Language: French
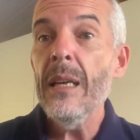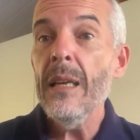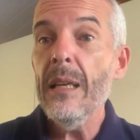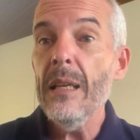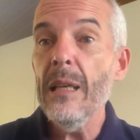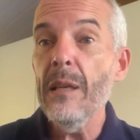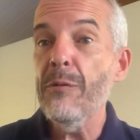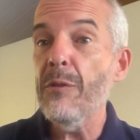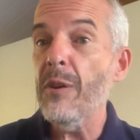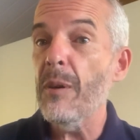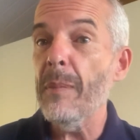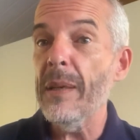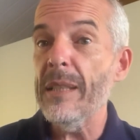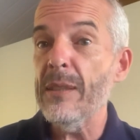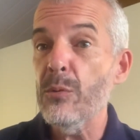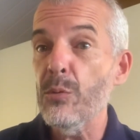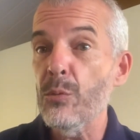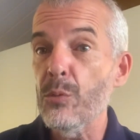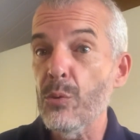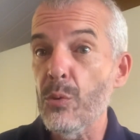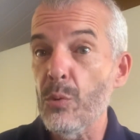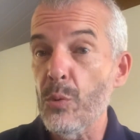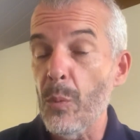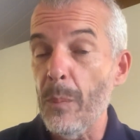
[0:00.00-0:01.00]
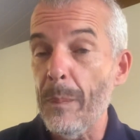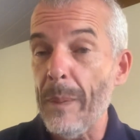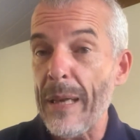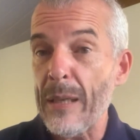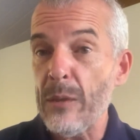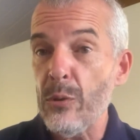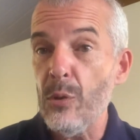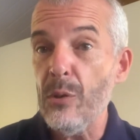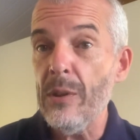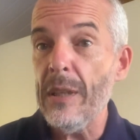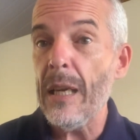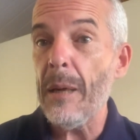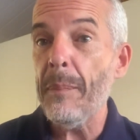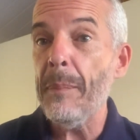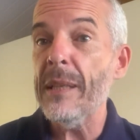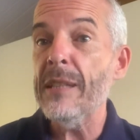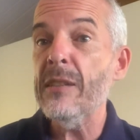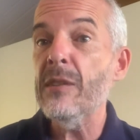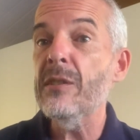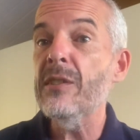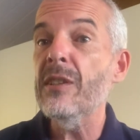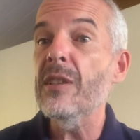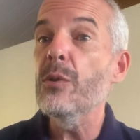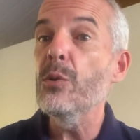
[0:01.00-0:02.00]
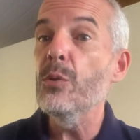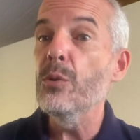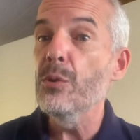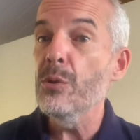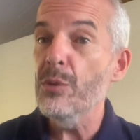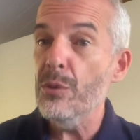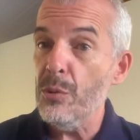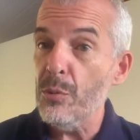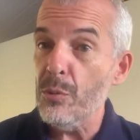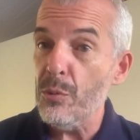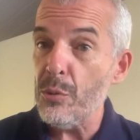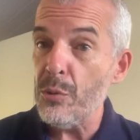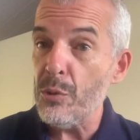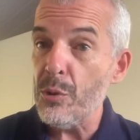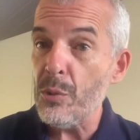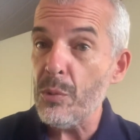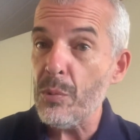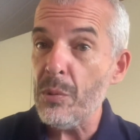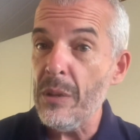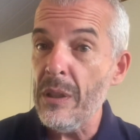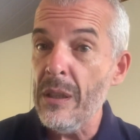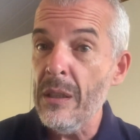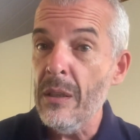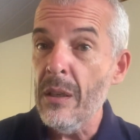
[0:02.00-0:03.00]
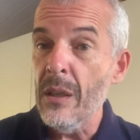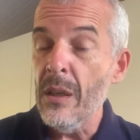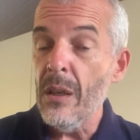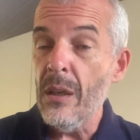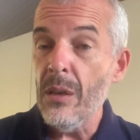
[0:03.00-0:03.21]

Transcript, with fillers: Les francs-maçons sont nos partenaires parce que c'est eux qui ont construit